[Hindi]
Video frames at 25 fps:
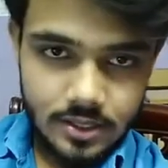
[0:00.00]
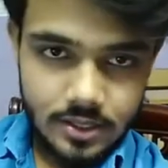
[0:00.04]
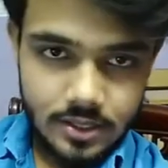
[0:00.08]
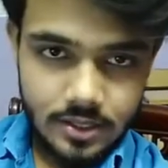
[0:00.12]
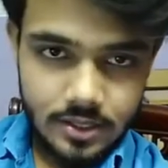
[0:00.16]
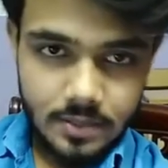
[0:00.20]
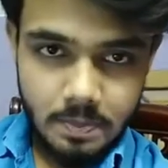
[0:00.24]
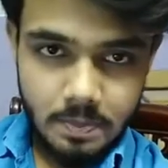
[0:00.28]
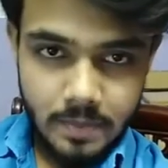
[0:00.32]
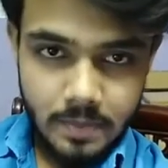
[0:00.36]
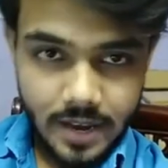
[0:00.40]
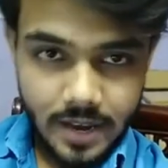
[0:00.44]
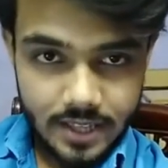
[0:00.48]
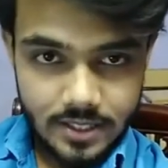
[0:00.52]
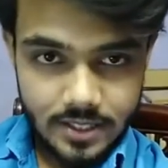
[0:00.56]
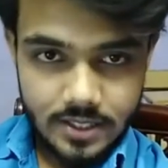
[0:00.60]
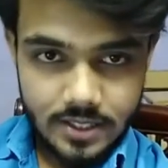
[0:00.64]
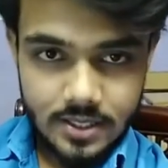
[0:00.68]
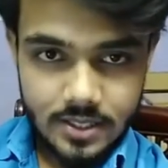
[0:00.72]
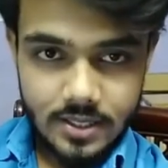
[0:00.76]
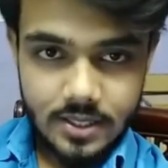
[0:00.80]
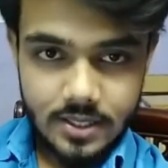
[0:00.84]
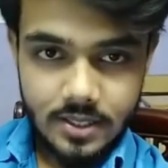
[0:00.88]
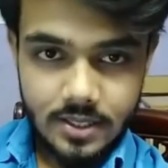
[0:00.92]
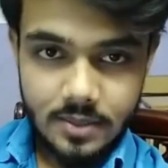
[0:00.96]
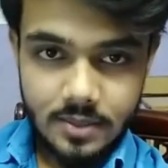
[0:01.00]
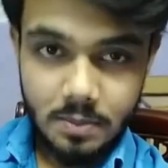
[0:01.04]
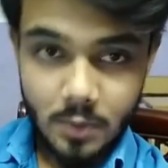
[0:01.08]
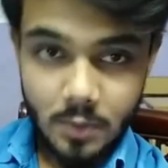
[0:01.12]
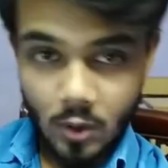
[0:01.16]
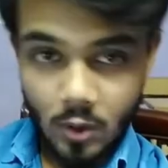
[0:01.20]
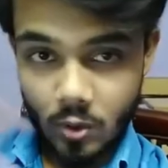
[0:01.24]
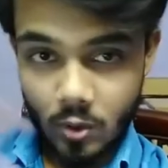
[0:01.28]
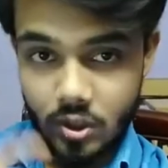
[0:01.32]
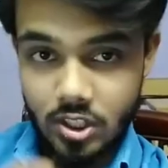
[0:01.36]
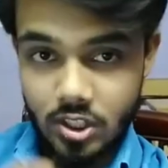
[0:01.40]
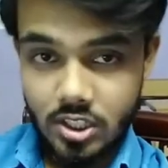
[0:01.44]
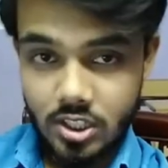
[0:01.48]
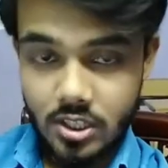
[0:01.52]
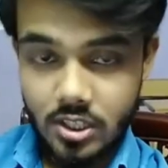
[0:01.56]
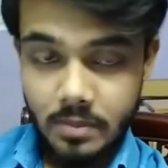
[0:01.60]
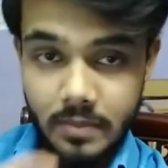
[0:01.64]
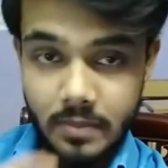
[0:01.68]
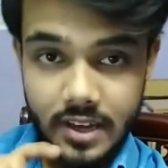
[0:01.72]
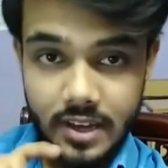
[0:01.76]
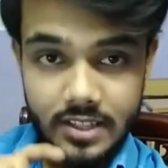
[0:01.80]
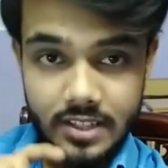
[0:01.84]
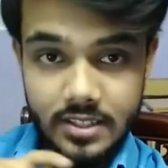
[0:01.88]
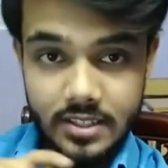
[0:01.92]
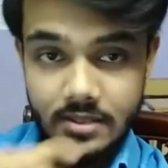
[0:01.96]
मैथ्स में होनी चाहिए
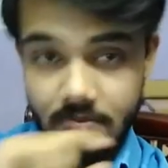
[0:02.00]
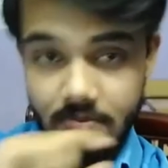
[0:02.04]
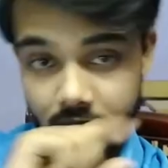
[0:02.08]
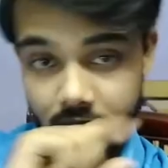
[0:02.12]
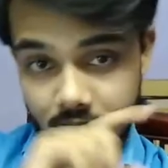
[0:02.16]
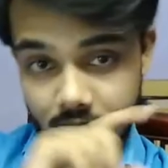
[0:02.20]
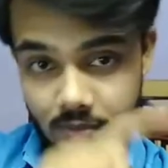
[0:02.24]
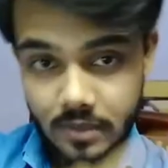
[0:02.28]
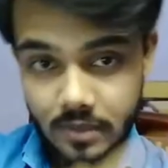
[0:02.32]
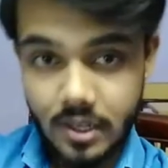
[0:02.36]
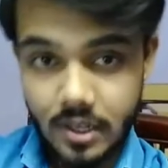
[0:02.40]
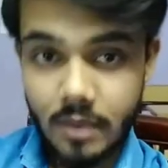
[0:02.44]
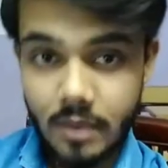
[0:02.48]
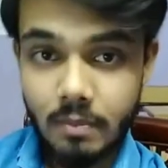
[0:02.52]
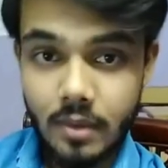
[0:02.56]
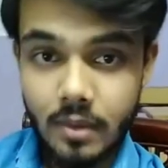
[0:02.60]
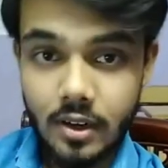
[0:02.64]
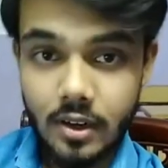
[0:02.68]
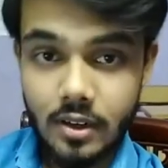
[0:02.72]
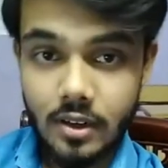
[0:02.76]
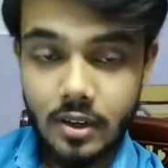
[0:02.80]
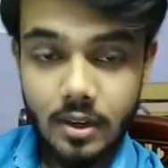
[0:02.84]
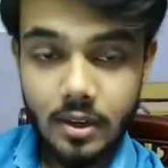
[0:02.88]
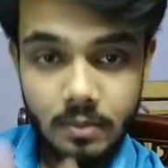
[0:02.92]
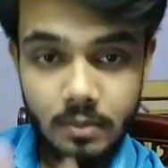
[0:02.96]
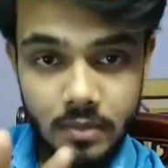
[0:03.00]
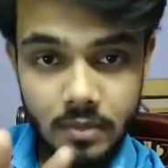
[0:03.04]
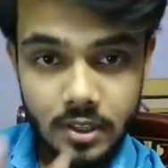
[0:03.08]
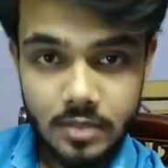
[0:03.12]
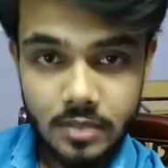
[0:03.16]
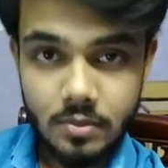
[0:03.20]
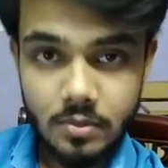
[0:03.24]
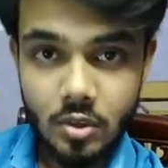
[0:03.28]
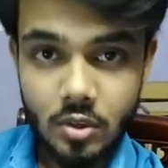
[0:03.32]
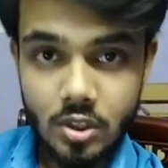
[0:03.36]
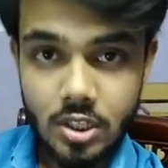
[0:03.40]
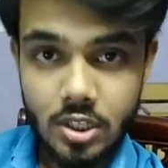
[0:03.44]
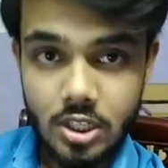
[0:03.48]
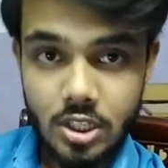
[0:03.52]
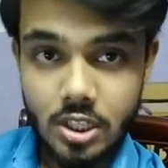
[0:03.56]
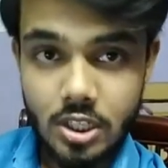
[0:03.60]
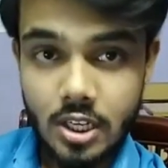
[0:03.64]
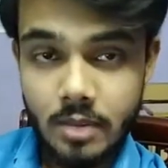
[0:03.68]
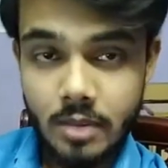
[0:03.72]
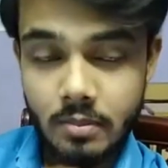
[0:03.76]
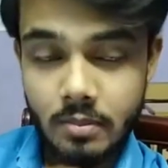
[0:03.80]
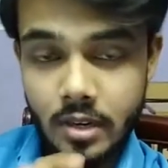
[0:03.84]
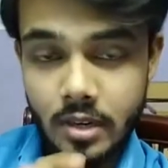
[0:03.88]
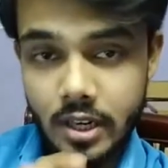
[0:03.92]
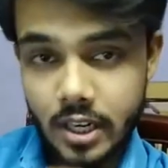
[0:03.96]
मैथ्स मतलब नंबर नंबर्स में होनी चाहिए नंबर
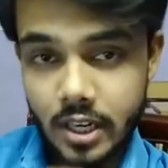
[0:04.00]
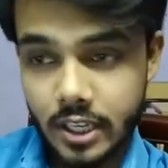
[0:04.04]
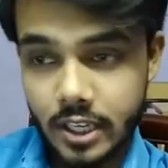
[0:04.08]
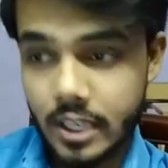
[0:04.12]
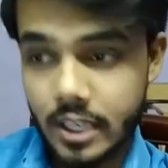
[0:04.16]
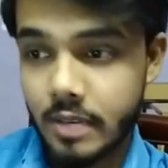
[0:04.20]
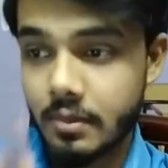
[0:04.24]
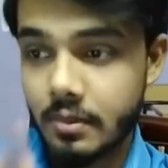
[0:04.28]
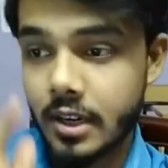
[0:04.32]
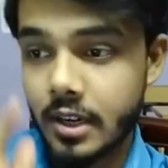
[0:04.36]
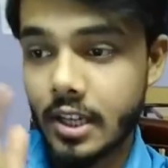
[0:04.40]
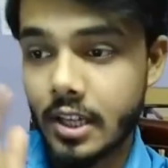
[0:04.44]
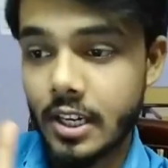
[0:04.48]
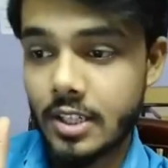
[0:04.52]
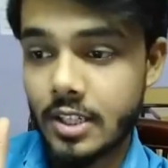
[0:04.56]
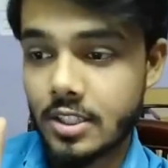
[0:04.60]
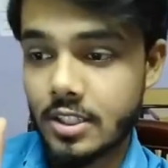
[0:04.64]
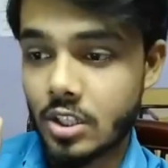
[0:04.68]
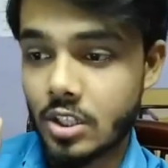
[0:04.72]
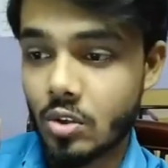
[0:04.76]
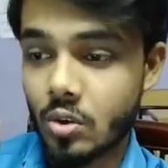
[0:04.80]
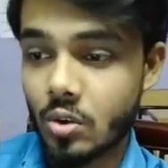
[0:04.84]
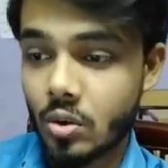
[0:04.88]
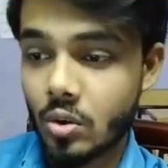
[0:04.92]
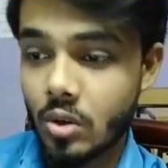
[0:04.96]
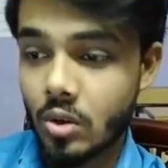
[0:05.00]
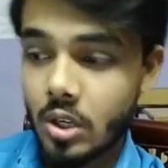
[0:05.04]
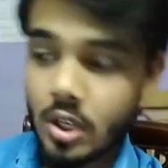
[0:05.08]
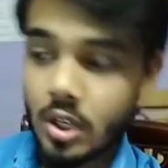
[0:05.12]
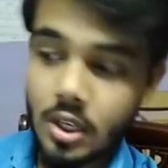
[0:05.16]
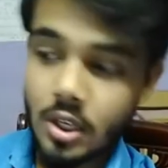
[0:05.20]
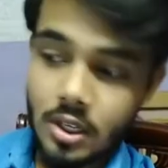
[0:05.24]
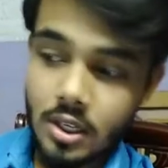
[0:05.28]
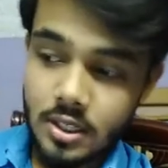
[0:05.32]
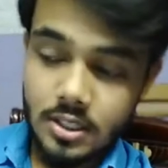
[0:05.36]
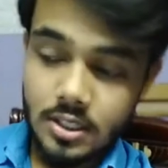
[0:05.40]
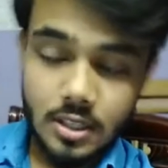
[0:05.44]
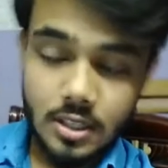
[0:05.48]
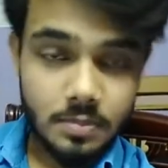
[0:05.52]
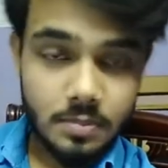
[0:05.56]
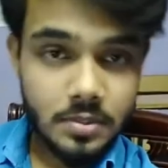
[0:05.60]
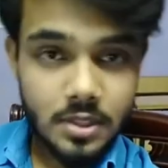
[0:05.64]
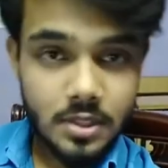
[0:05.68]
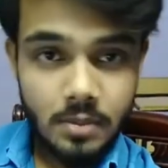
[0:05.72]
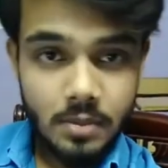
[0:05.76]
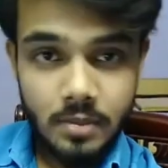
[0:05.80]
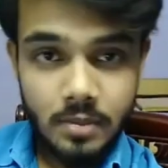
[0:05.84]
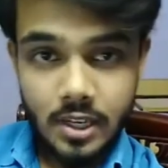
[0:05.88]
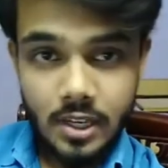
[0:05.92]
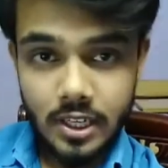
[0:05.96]
का गेम खेलना सीखो सबसे
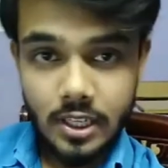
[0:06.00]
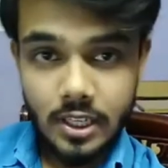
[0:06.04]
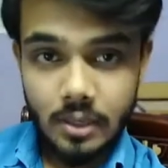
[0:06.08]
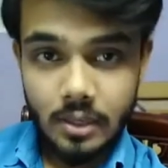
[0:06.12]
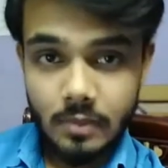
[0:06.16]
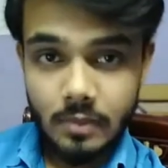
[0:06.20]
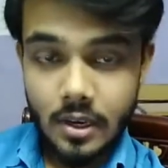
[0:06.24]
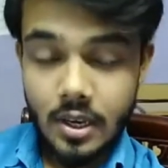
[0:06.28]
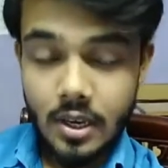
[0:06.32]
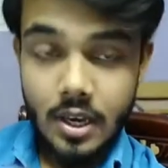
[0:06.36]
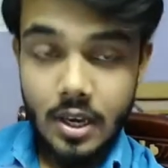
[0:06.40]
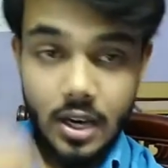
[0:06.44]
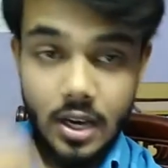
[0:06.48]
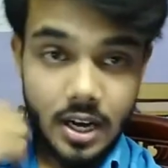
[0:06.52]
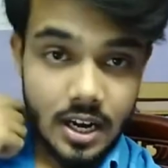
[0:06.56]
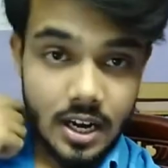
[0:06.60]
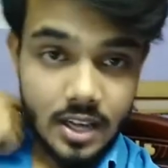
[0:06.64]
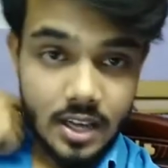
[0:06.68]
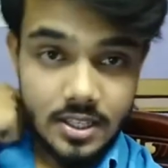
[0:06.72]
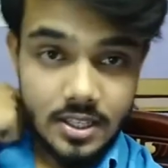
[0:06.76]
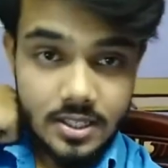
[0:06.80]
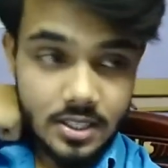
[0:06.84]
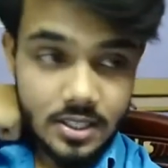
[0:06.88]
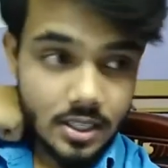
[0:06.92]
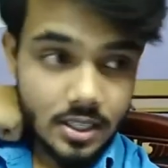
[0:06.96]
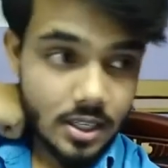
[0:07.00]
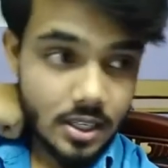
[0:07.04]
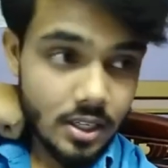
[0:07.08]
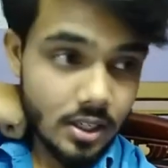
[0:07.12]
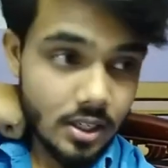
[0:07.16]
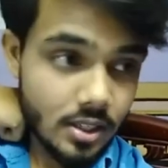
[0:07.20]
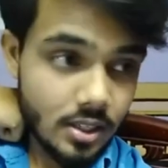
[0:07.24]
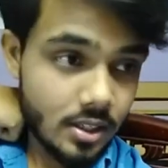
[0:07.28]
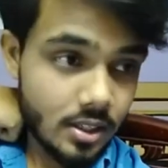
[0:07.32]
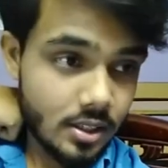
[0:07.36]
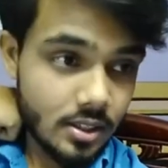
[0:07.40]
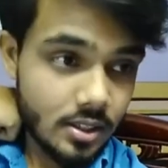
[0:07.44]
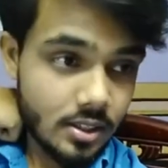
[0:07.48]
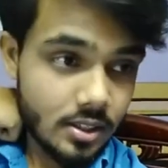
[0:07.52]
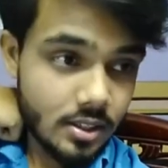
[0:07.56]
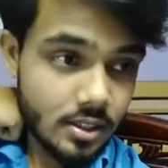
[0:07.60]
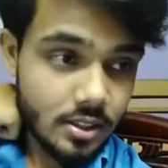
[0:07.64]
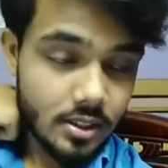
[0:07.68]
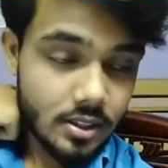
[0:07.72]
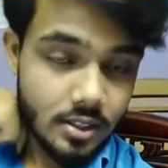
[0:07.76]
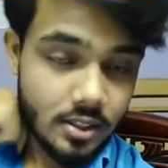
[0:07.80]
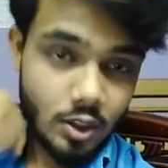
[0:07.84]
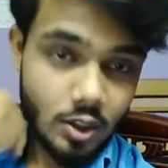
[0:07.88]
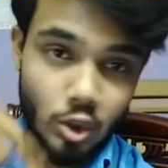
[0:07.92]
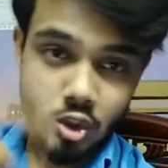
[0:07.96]
बड़ा गेम है आज से
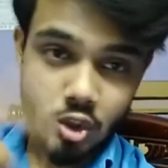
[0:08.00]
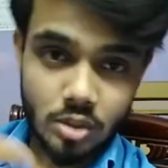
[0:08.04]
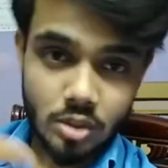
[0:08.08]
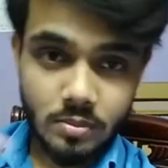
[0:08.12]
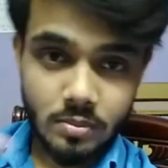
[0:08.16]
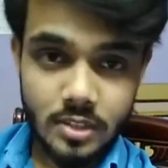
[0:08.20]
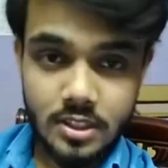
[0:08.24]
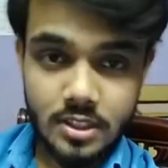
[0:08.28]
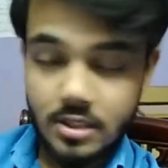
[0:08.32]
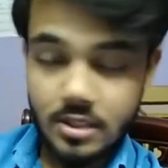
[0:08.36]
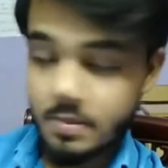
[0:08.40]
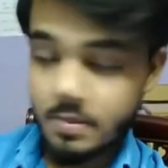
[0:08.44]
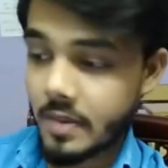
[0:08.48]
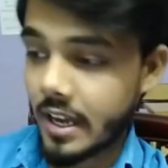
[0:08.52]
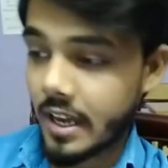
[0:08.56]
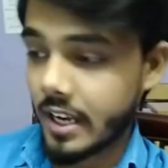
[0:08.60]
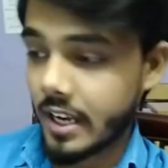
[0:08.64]
कुछ मंथ्स पहले